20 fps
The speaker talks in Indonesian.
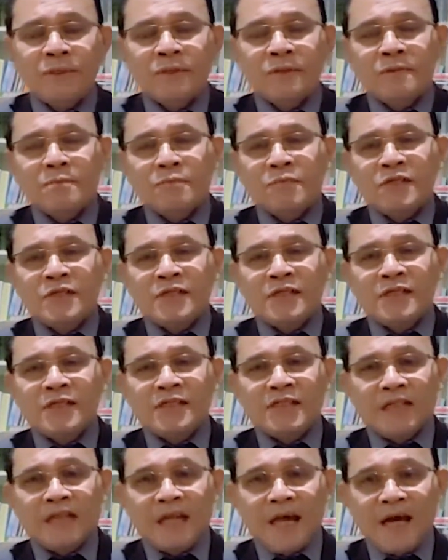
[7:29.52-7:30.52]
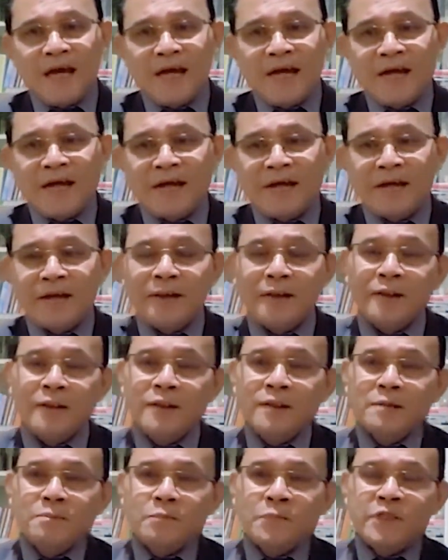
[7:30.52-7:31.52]
menjadi teladan,
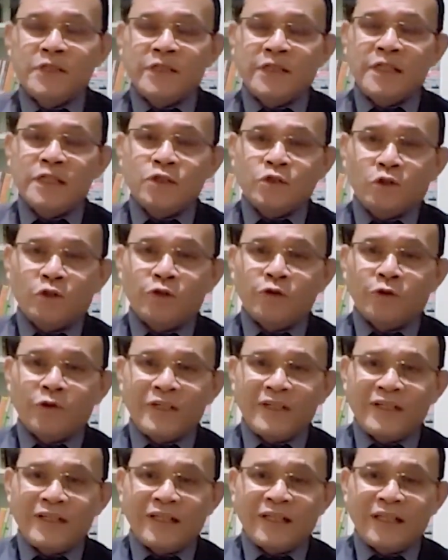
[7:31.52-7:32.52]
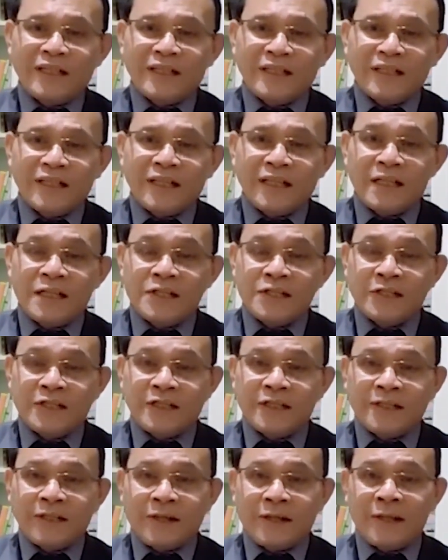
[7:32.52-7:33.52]
menjadi contoh di tengah-tengah
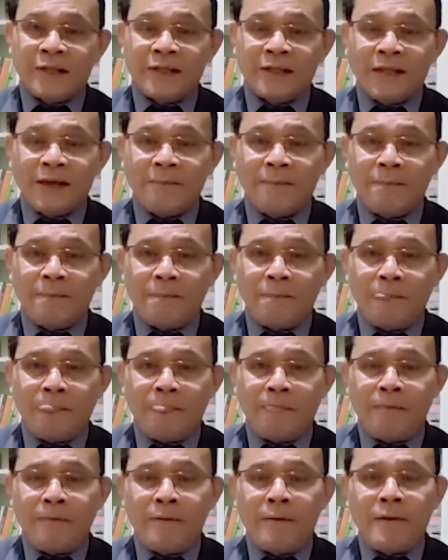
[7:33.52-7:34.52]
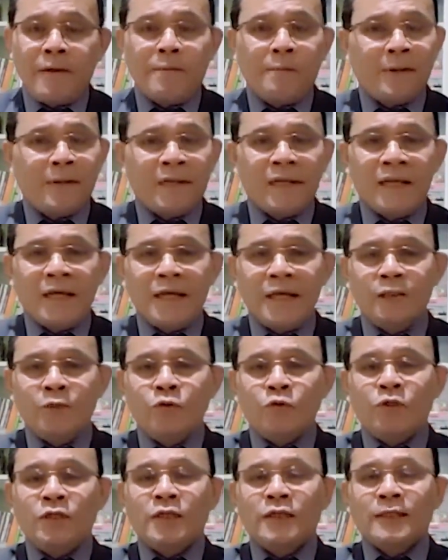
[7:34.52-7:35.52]
sekitar kita. Marilah
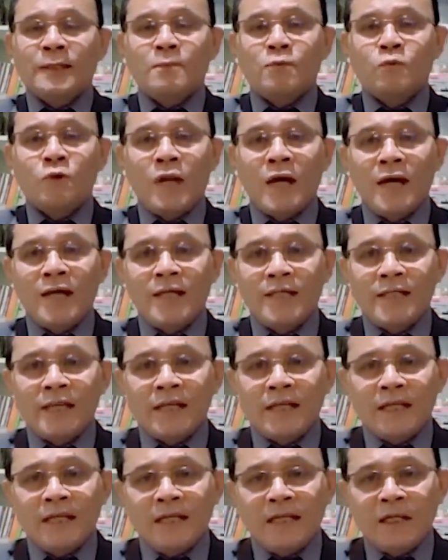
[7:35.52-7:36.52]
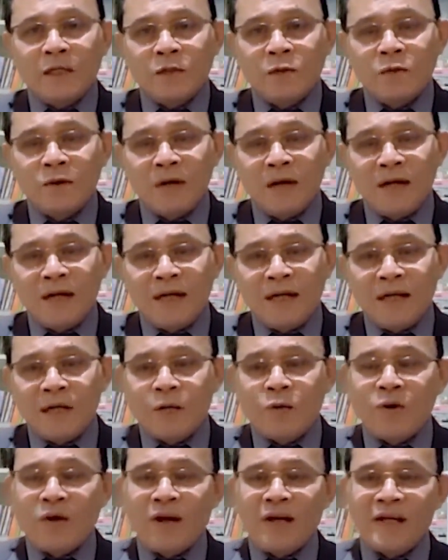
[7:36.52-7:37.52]
itu kita mulai dari
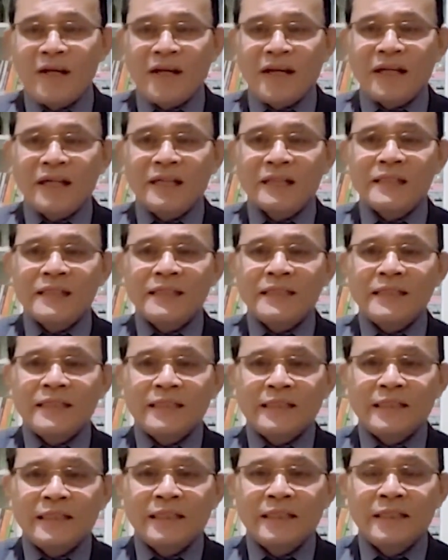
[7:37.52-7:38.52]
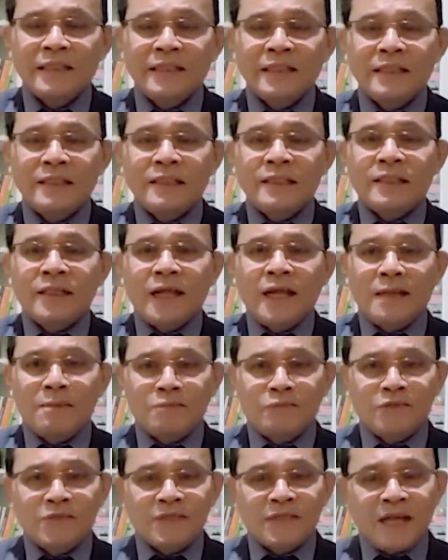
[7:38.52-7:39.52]
lingkungan-lingkungan yang kecil,
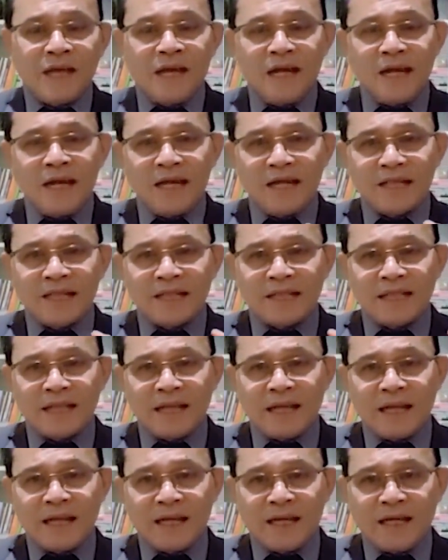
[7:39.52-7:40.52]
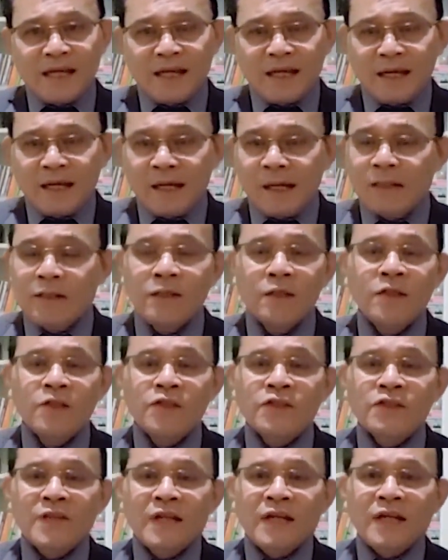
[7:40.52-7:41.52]
dalam skala-skala yang
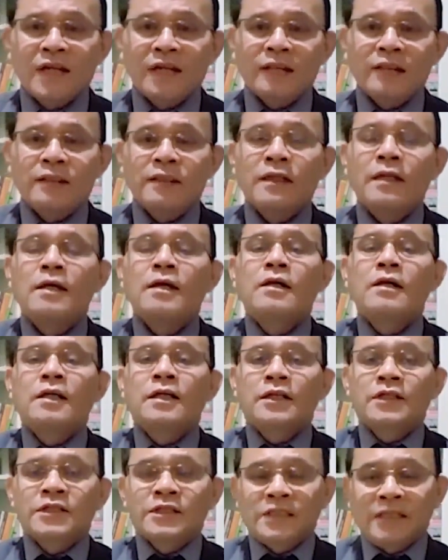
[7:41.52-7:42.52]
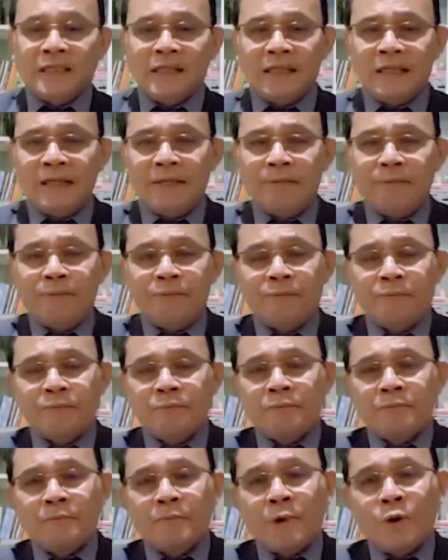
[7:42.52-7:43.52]
sangat kecil,
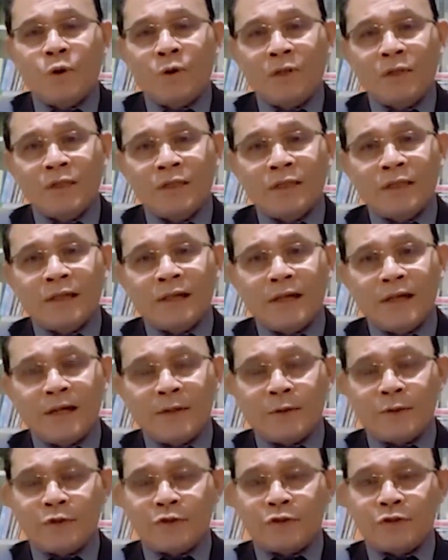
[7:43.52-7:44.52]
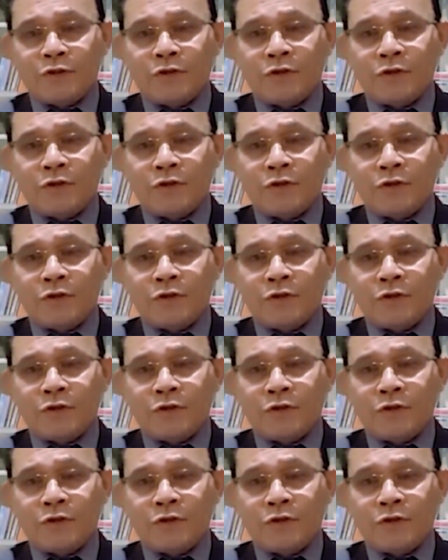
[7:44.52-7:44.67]
bahwa kita harus